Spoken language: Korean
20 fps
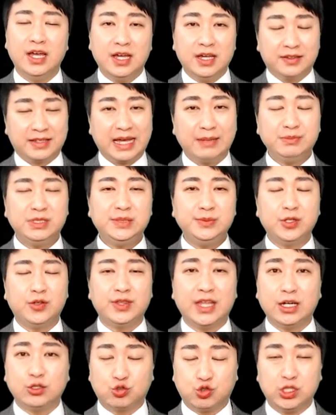
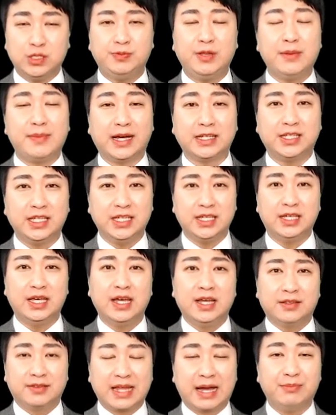30년나 90세 만기
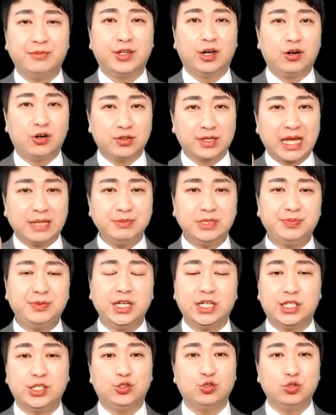남성 30세
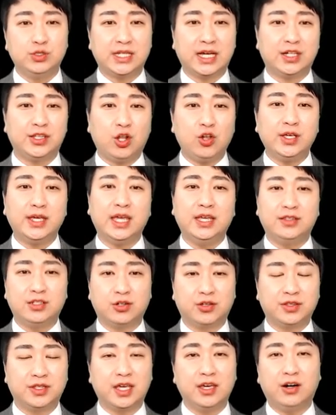기준으로 제가 설계해
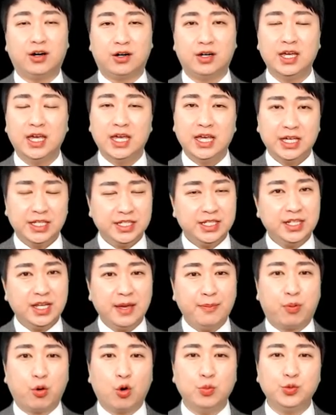드렸는데요.
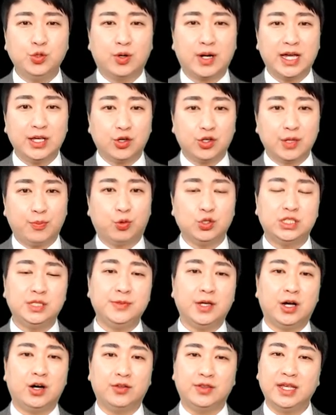1회 보험료가 여기
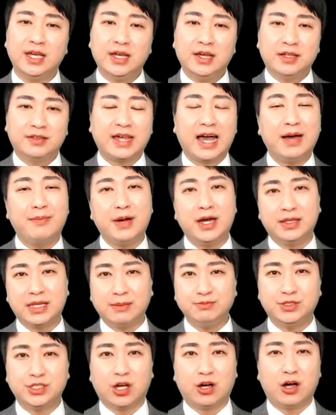보시면
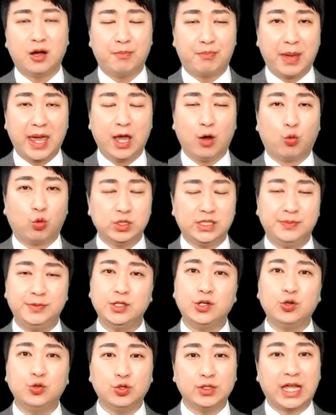
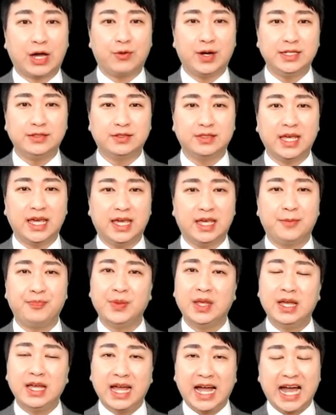43,151원으로 나와 있는데
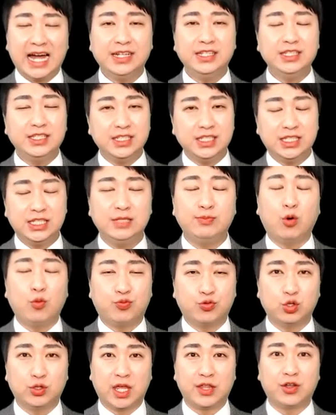할인이
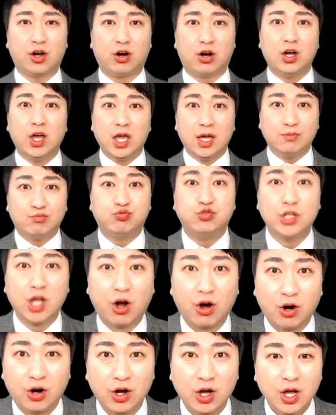15% 돼서
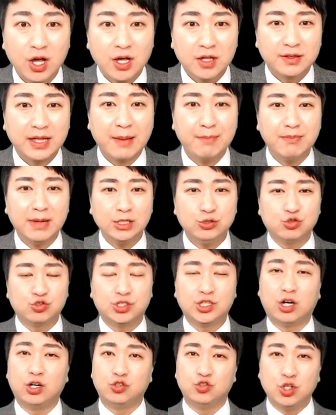무려
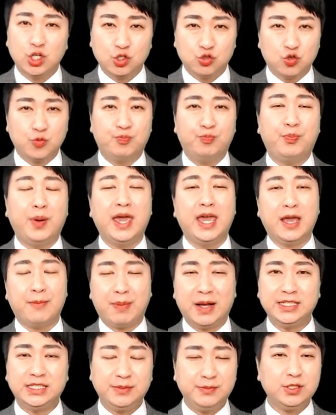
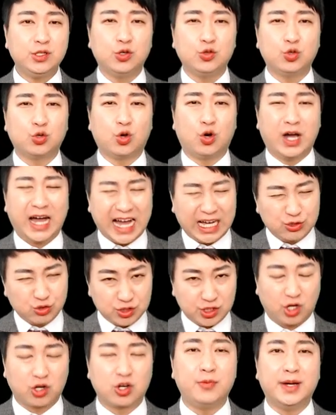36,681원으로 아주
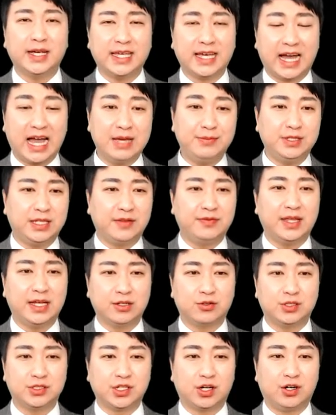저렴하게 가입이 된다는
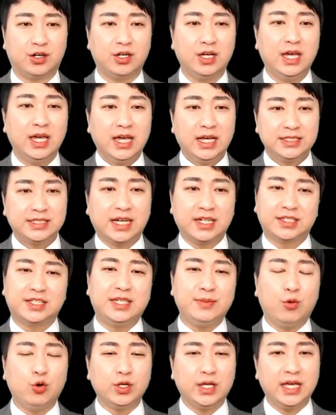거죠. 자,
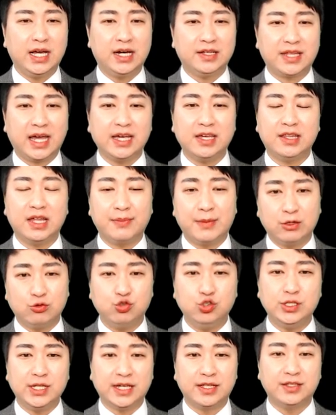기본 계약 상해사망
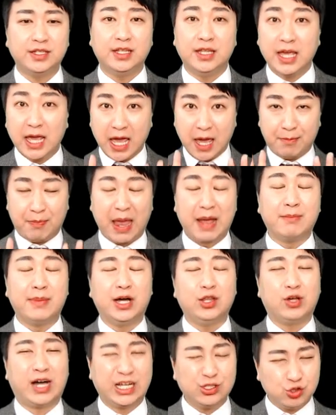후유장에는
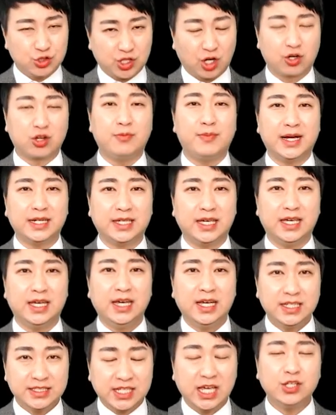100만원 아주
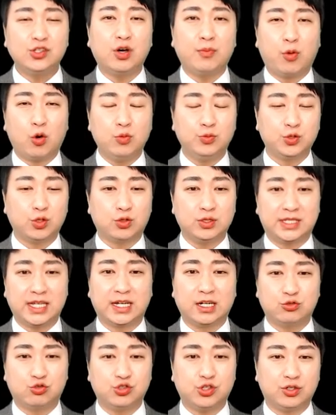저렴하게 최저 보험료로
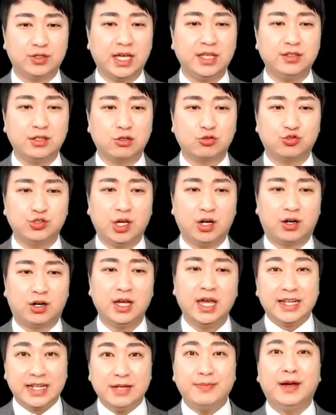제가 구성을 해드렸고요.
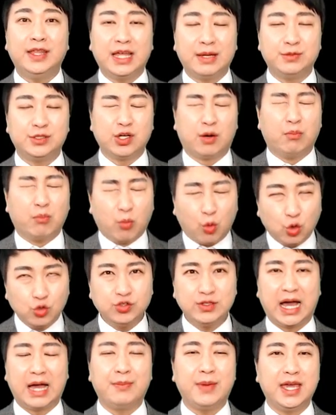일반 암이죠.
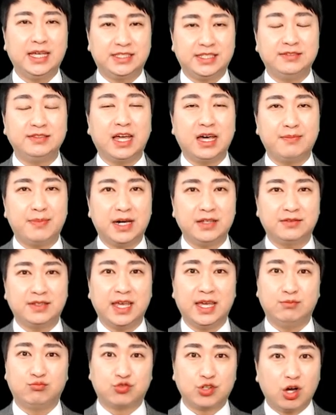모든 암에 진단받을
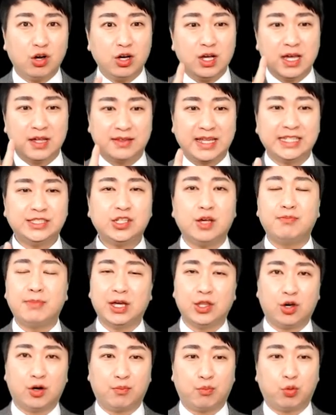때 무려
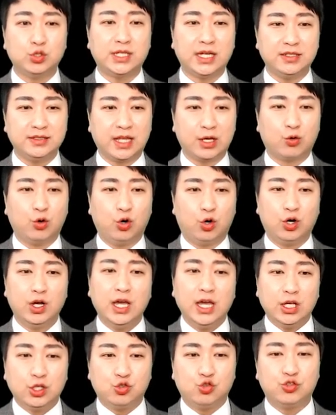4천만원 보장이 되고
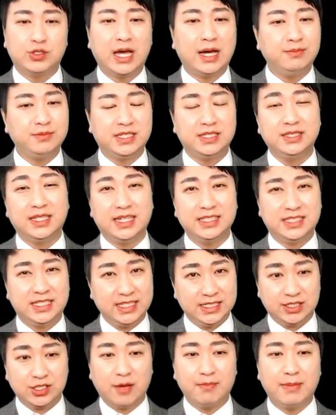유사암 진단
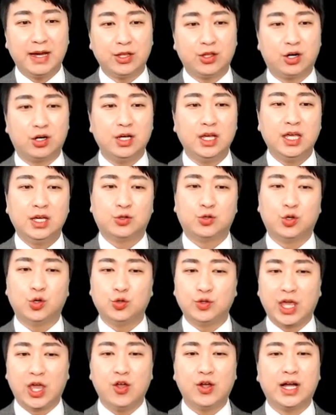시 1천만원 그리고
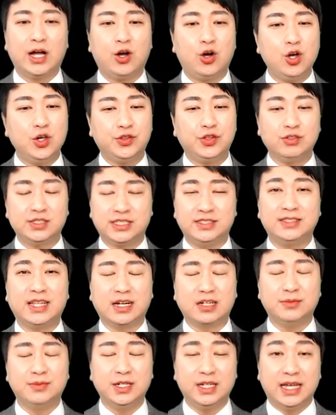내외과 허혈성
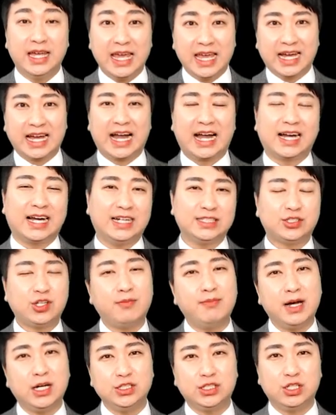진단금을 각각
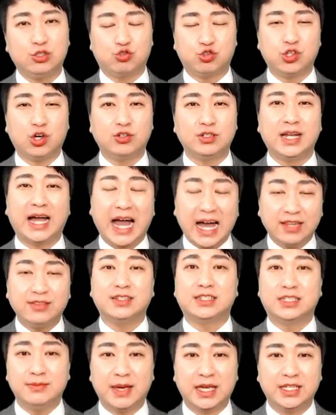1천만원씩 구성을 한
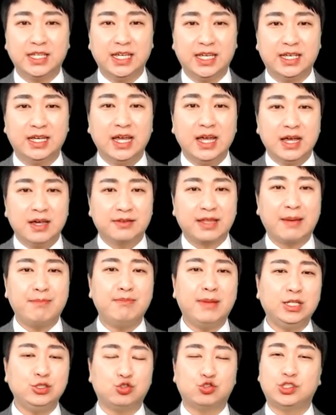금액이
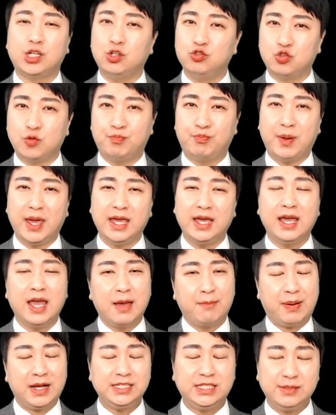
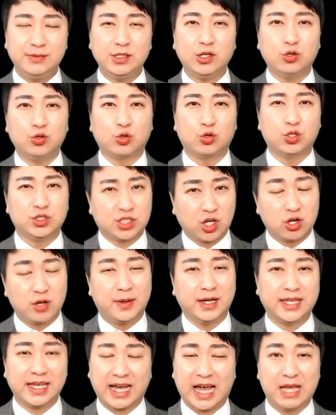36,681원으로
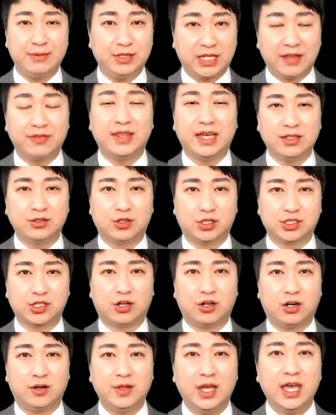저렴하게 가입이 된다는
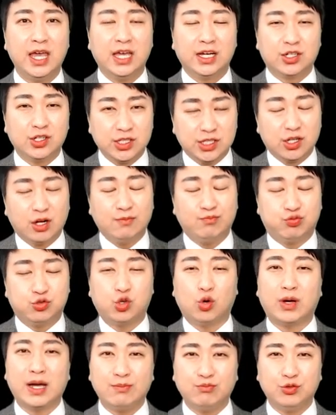거죠. 그 이런
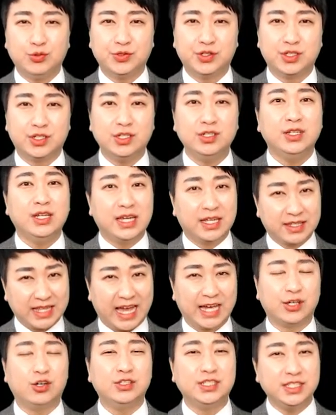부족한 부분들은
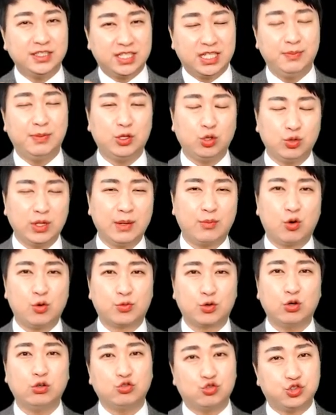당연히
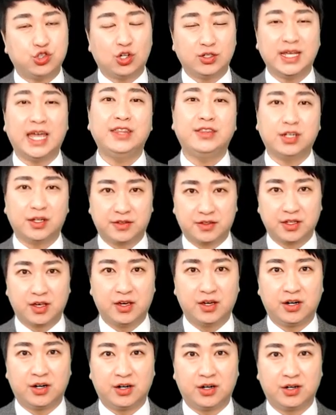DB손해보험으로 구성을
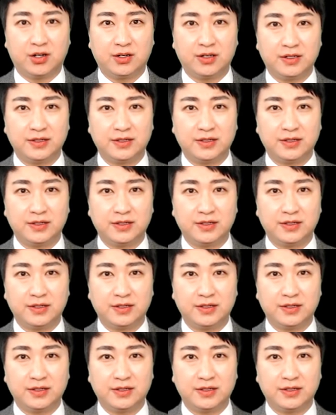해드렸어요.